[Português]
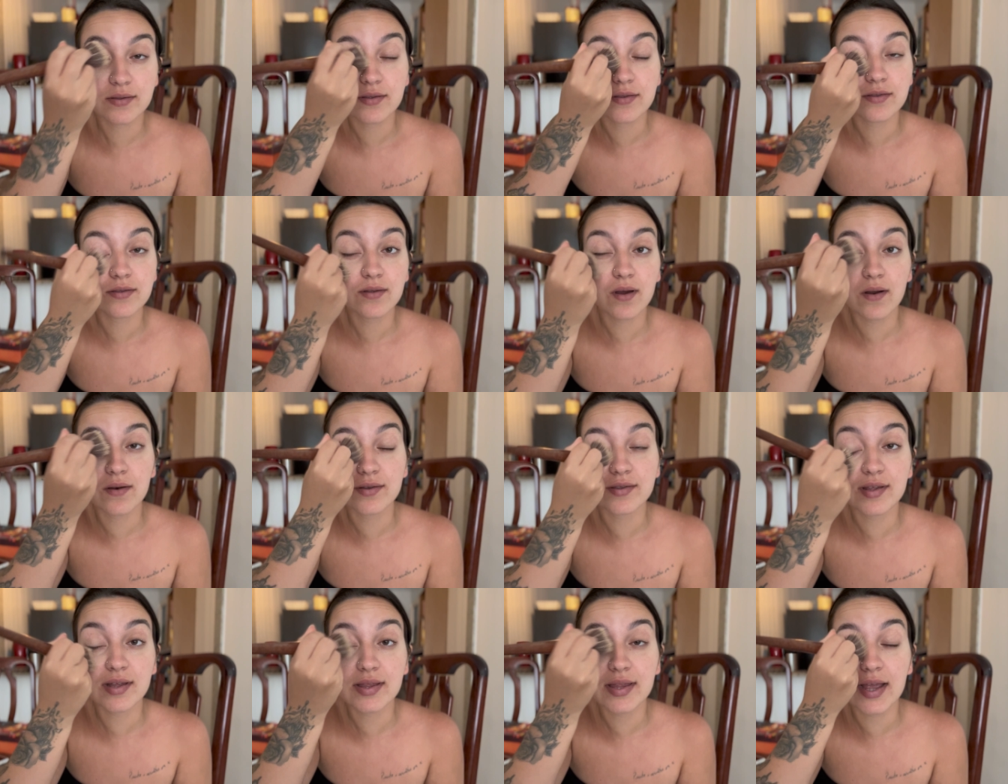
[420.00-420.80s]

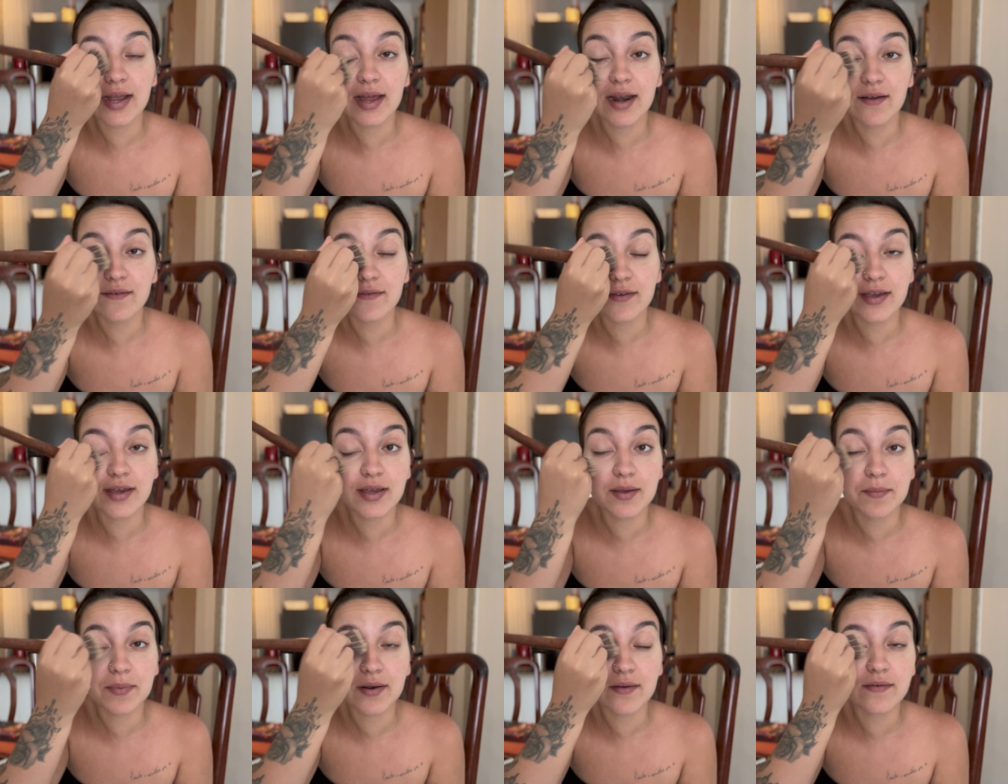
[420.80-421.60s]
stories, até gravei
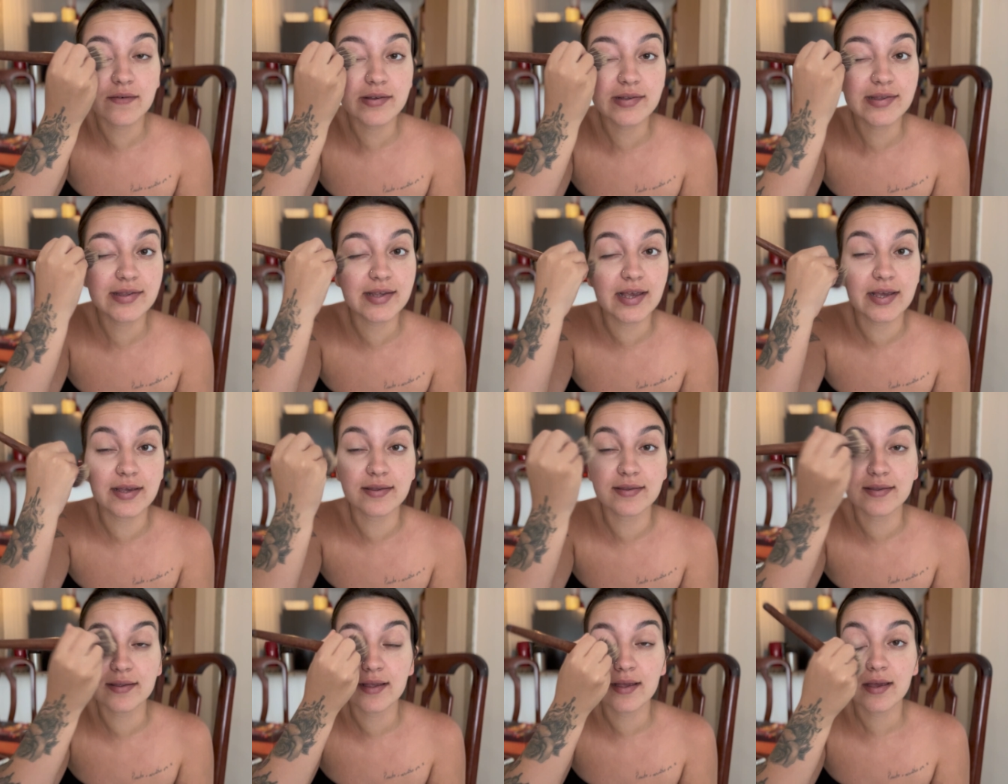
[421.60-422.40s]
aqui para
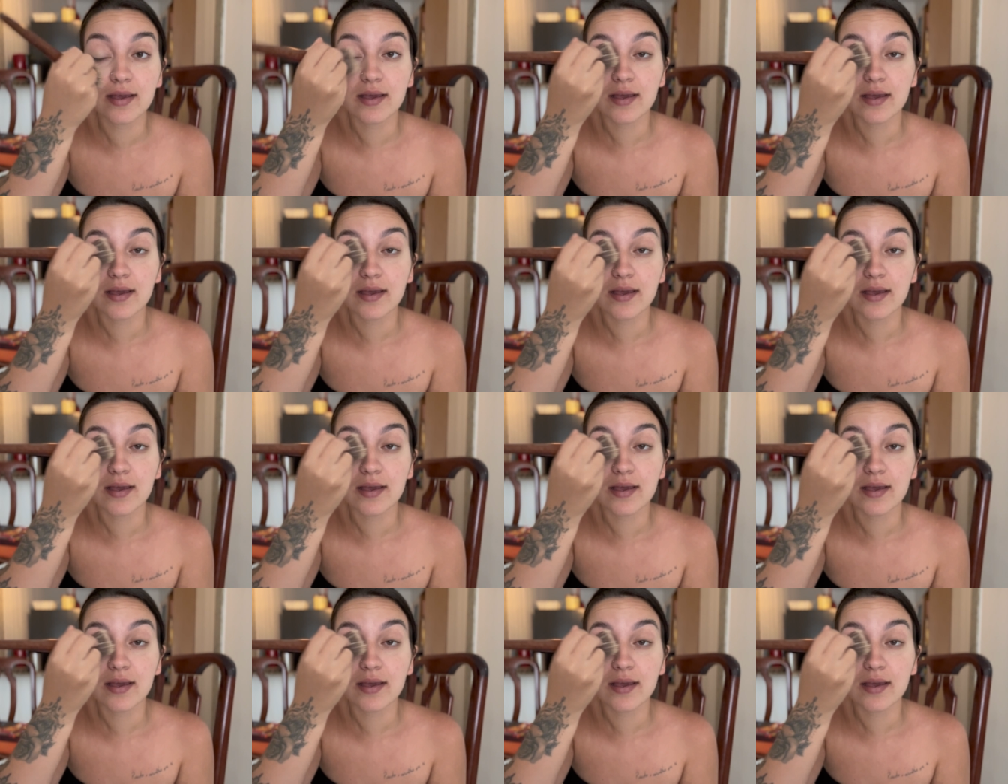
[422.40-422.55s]
vocês.